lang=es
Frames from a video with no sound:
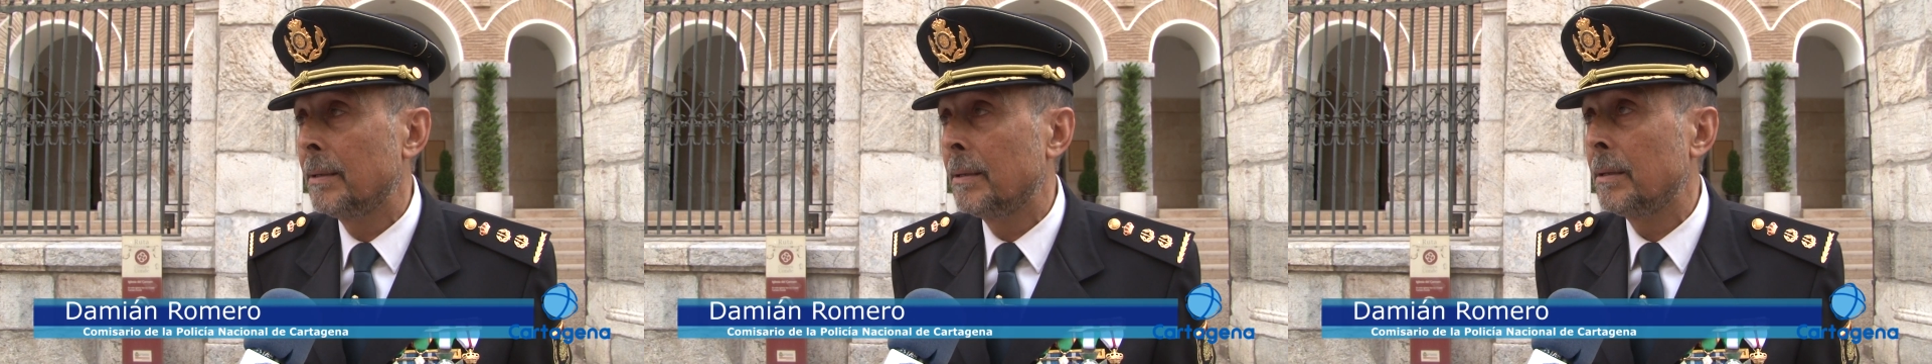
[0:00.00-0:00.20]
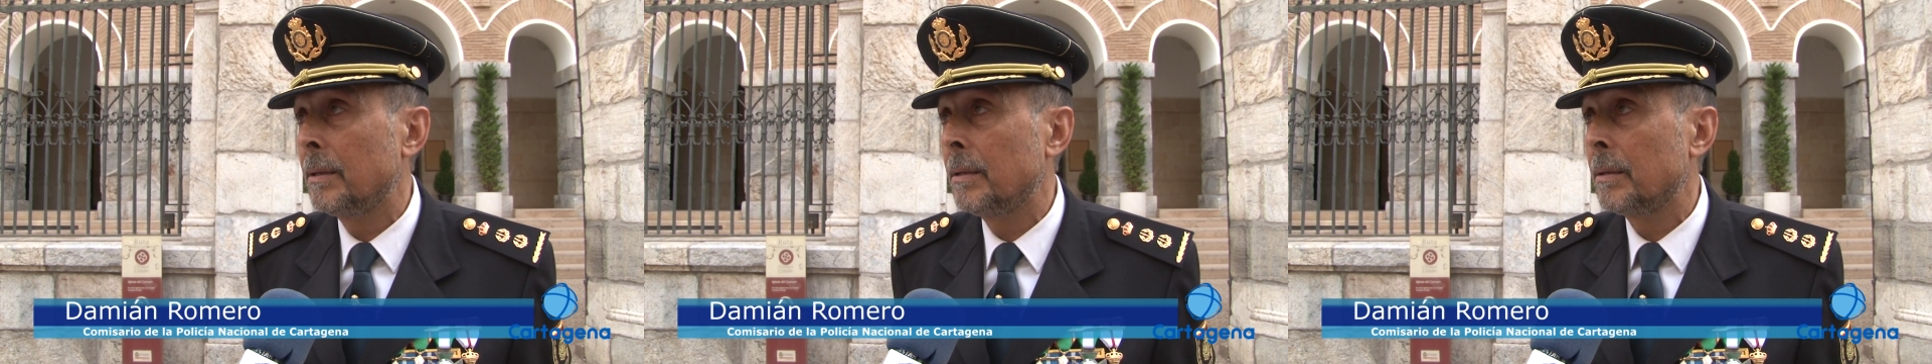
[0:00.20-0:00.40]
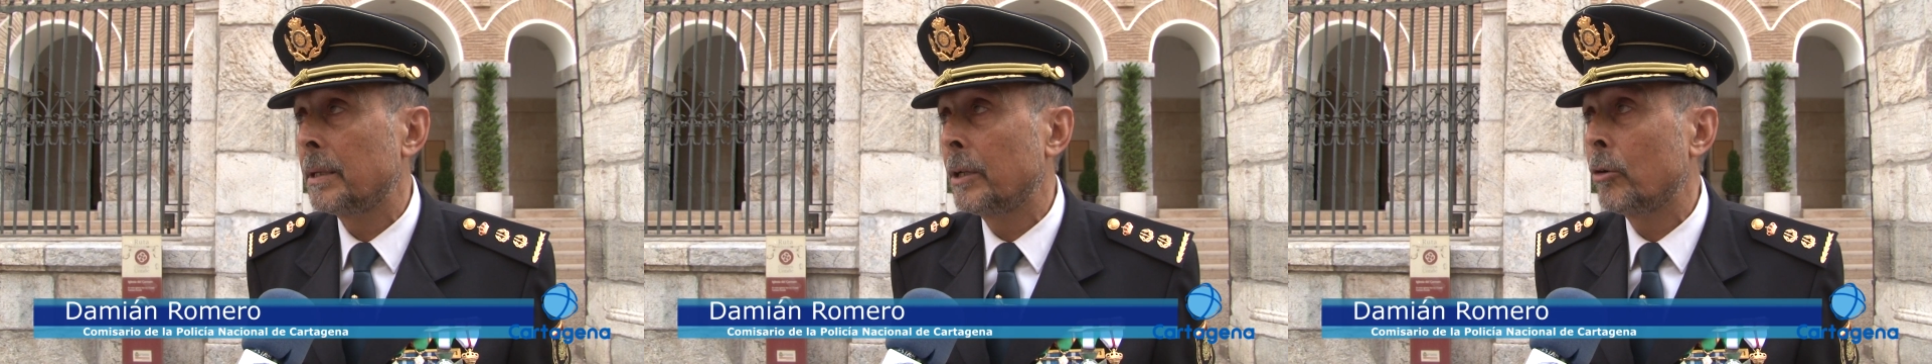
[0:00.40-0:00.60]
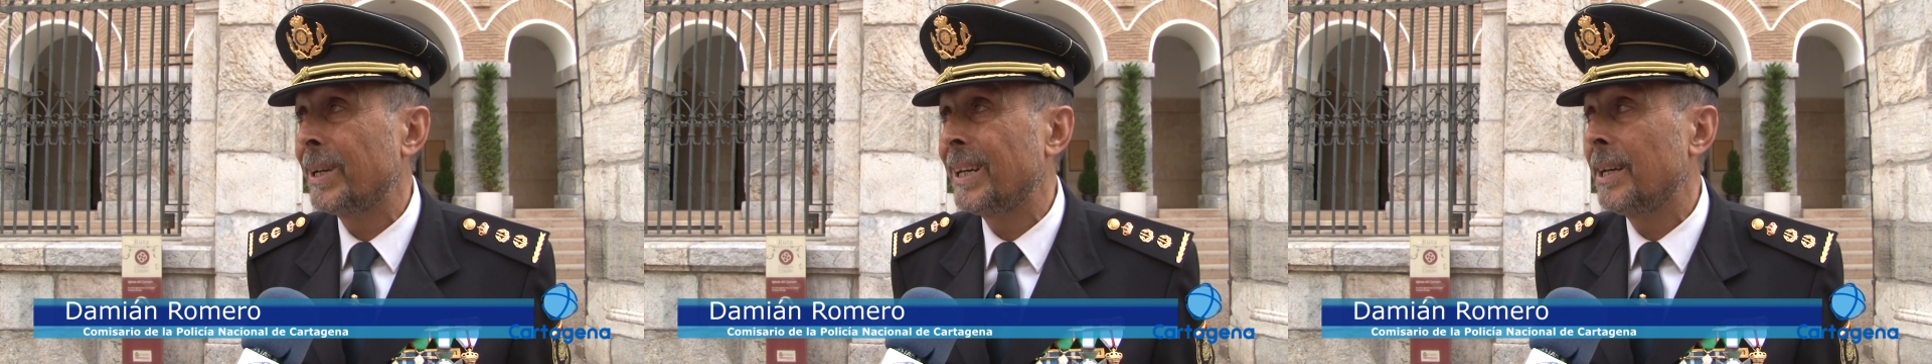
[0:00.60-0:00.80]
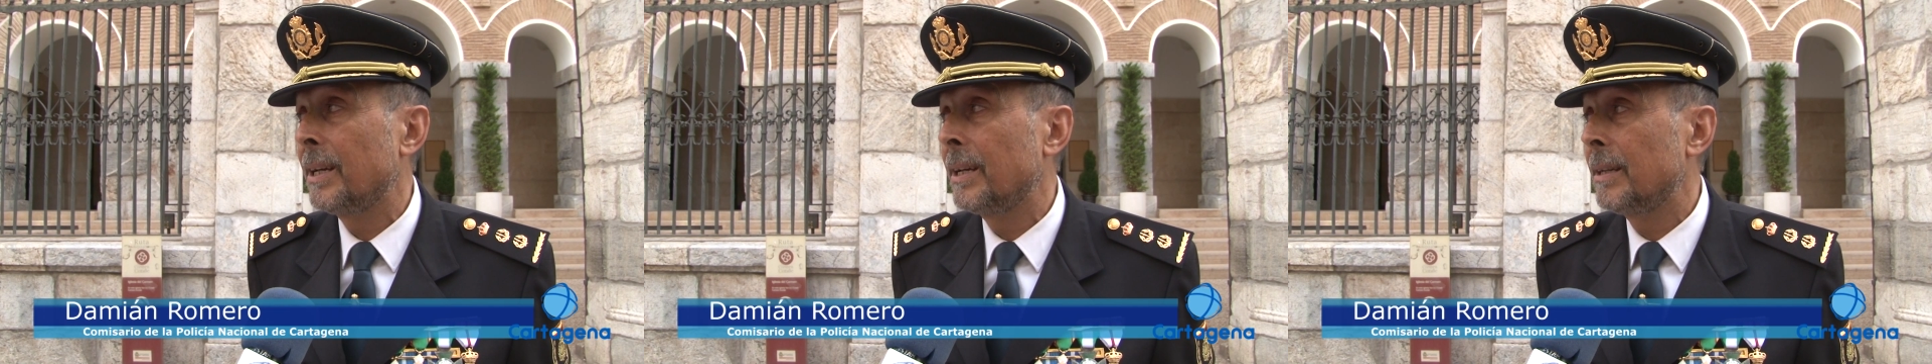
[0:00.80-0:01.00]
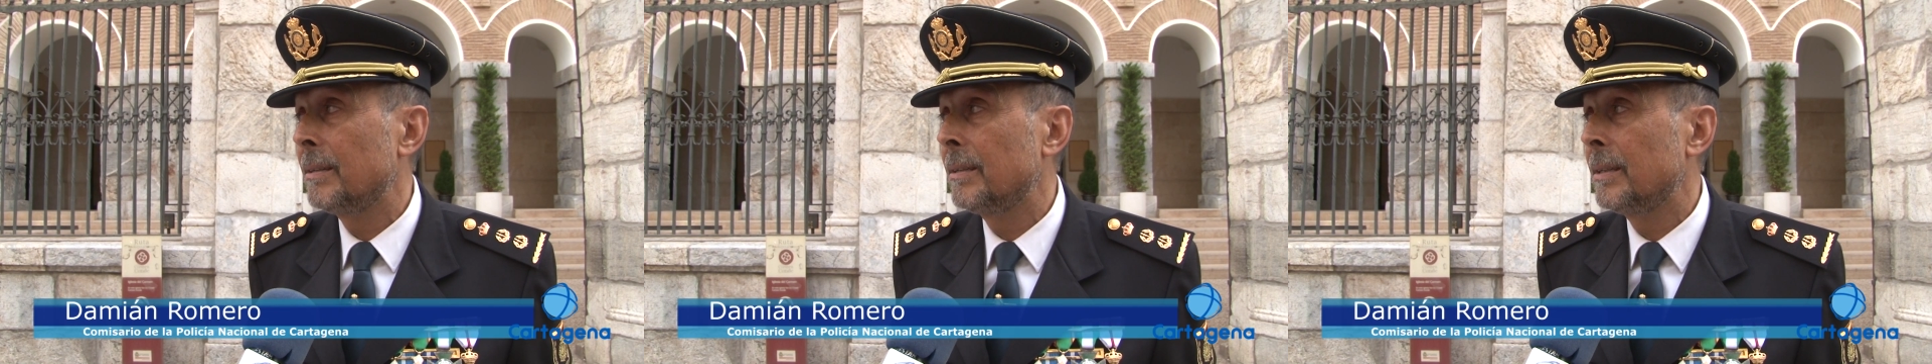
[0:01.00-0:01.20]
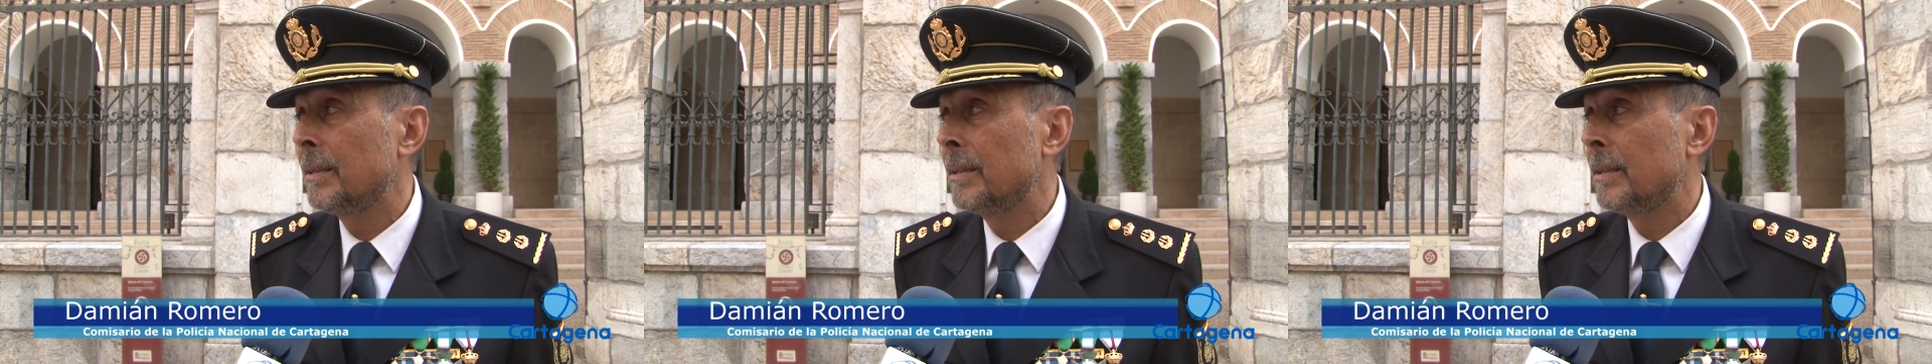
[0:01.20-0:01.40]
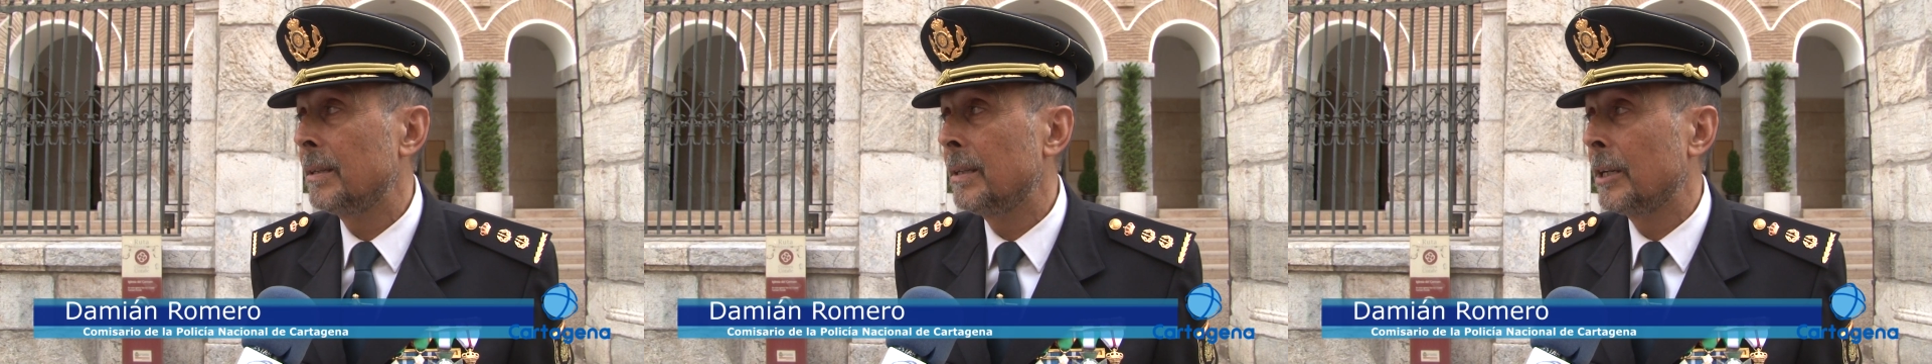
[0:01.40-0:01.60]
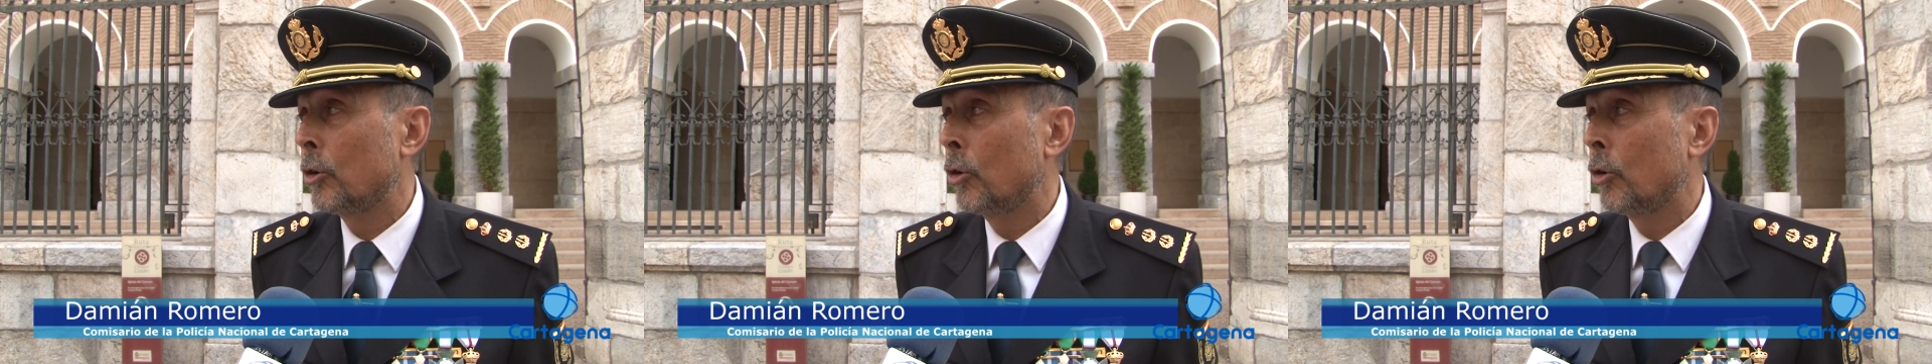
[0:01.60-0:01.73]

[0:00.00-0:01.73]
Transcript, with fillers: eh, creo que eh,